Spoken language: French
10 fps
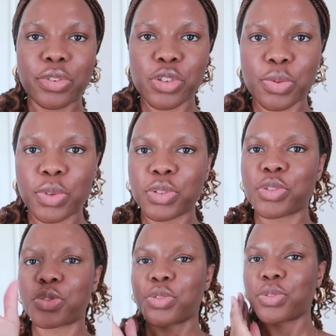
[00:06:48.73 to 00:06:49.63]
franchement,
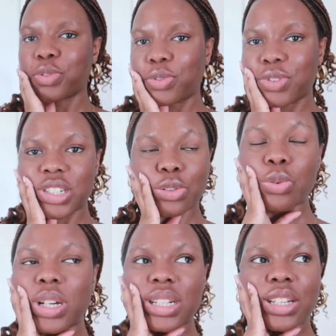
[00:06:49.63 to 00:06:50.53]
j'ai
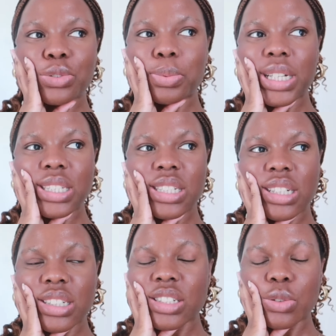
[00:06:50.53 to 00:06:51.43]
trop hâte là de partir.
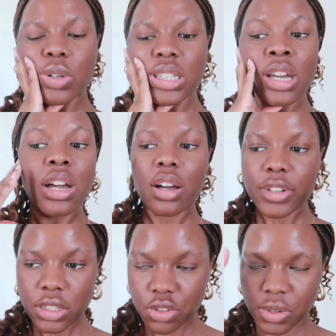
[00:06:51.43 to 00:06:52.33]
J'ai trop hâte. En
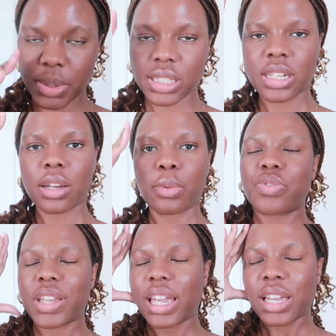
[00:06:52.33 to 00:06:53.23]
fait, quand je vais partir,
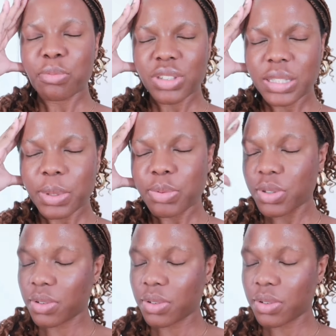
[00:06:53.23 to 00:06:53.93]
je vais aérer mon esprit parce